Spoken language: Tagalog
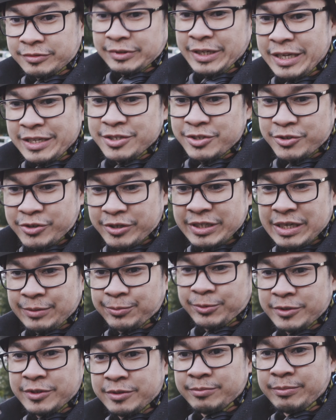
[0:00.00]
enjoy
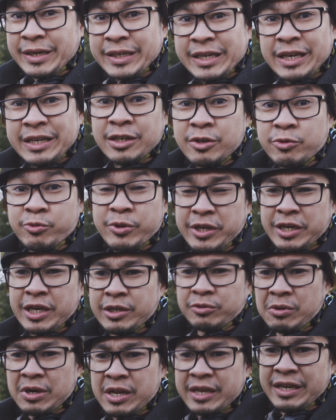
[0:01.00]
na po. May kay karong
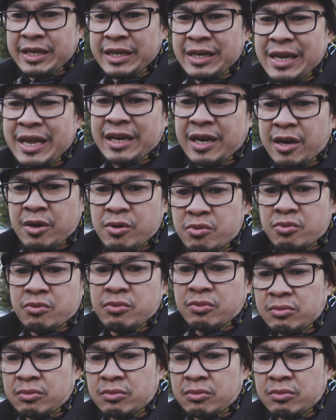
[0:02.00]
weekend, wala lakaw.